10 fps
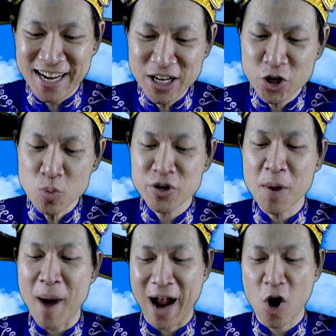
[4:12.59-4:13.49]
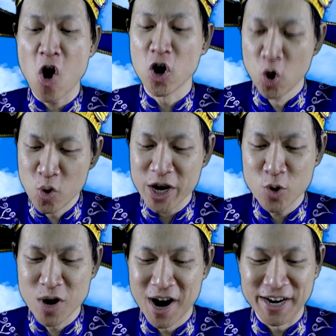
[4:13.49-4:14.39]
Kính chúc cho bà con luôn
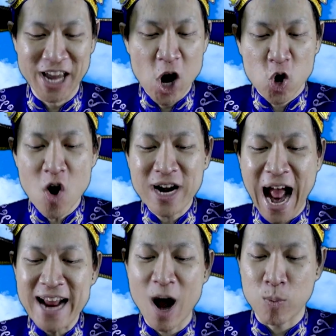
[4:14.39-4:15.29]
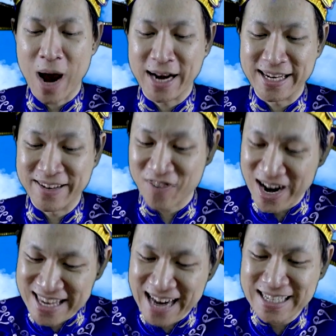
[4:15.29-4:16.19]
yêu đời, con cái học hành
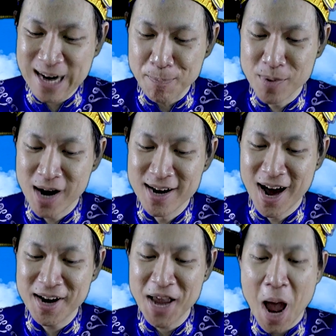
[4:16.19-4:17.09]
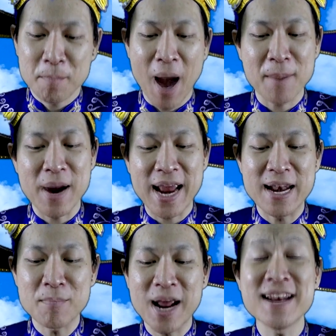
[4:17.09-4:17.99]
vang danh khắp nơi nơi, bạn bè
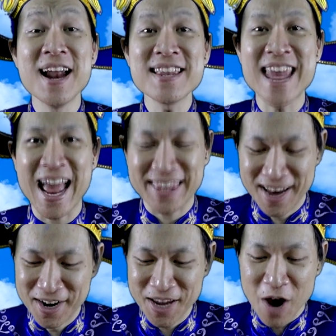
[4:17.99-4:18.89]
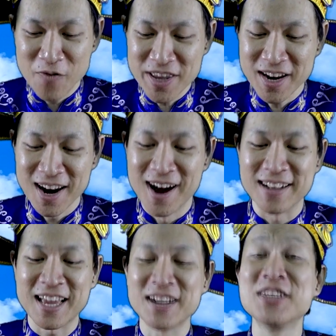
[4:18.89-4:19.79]
năm nay đến nhà chơi với những
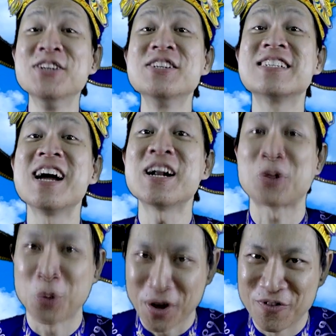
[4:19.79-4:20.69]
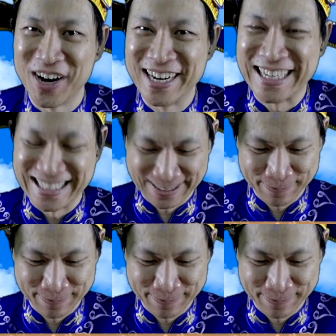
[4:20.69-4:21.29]
lời thân thương rất tuyệt vời.